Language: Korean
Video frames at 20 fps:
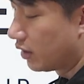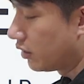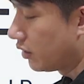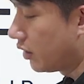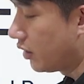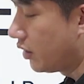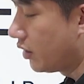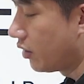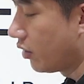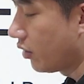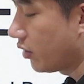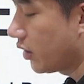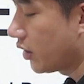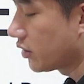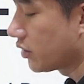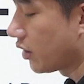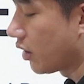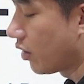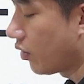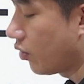근데 이렇게
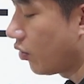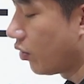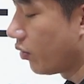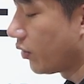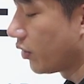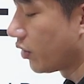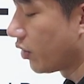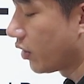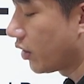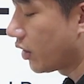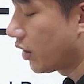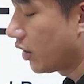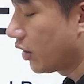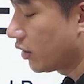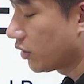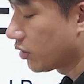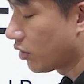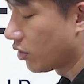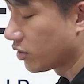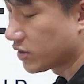해서 갖고 오면 여기가
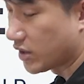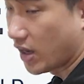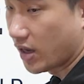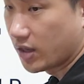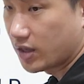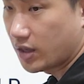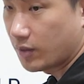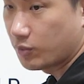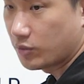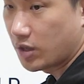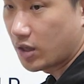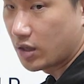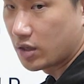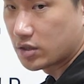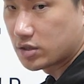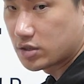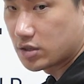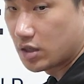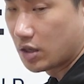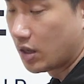더 잘
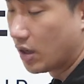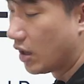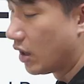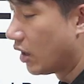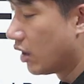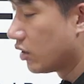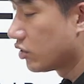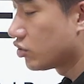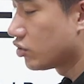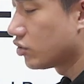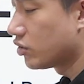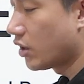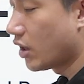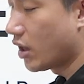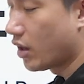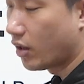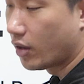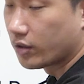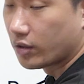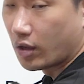킵되겠지.
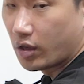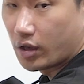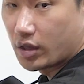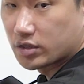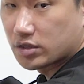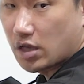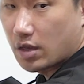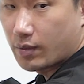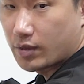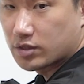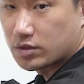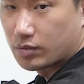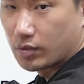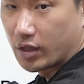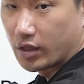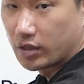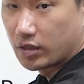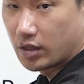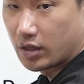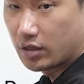중요한 건 여기가
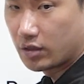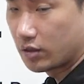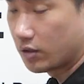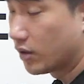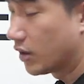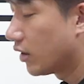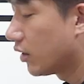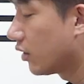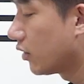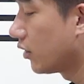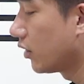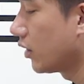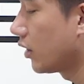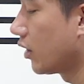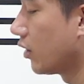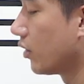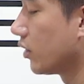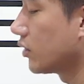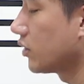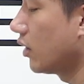짧아지면 안 되는 거야.
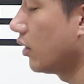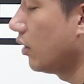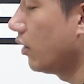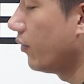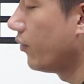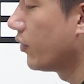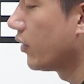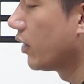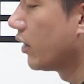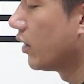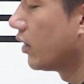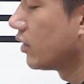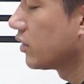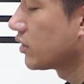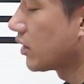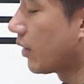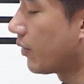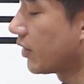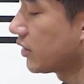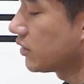그러니까 여기서
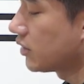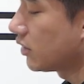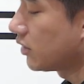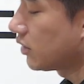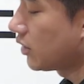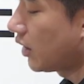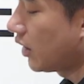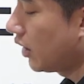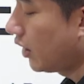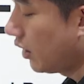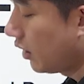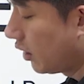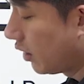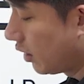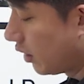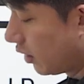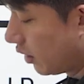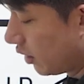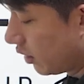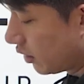잡았을 때
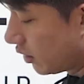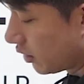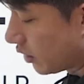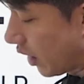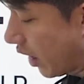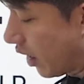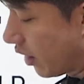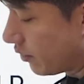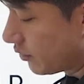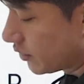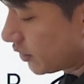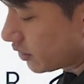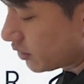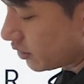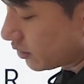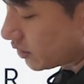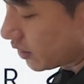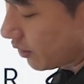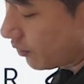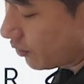그 다음
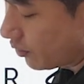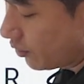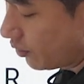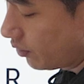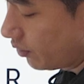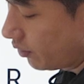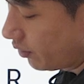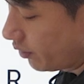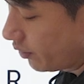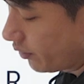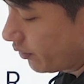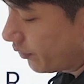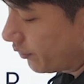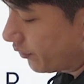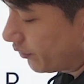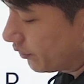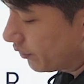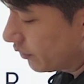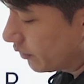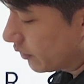섹션 잡고
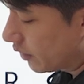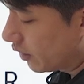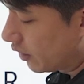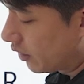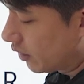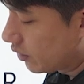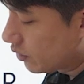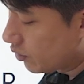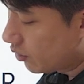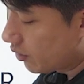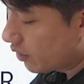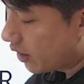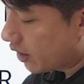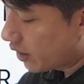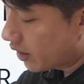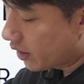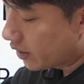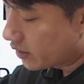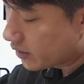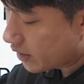
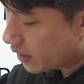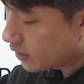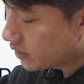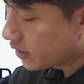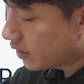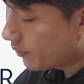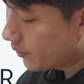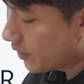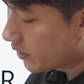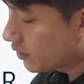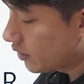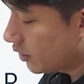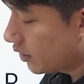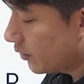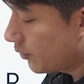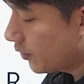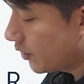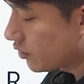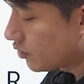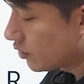손가락을 살짝 빼서
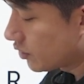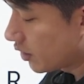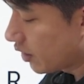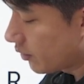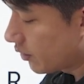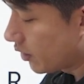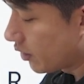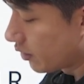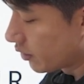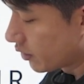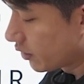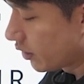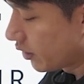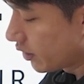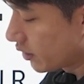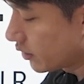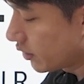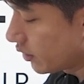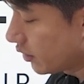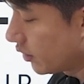킵해준 다음에
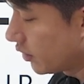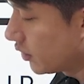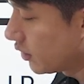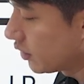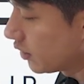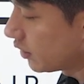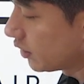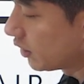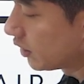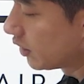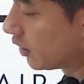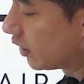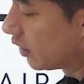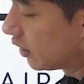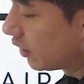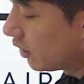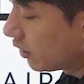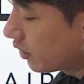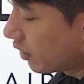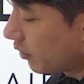연결해서 커트.
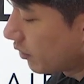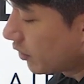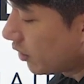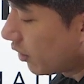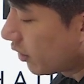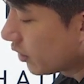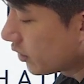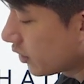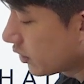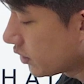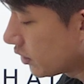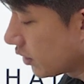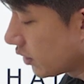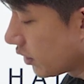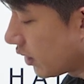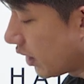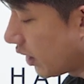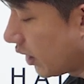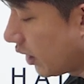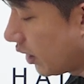그다음에 떨어졌을
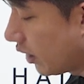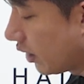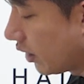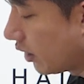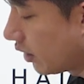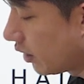때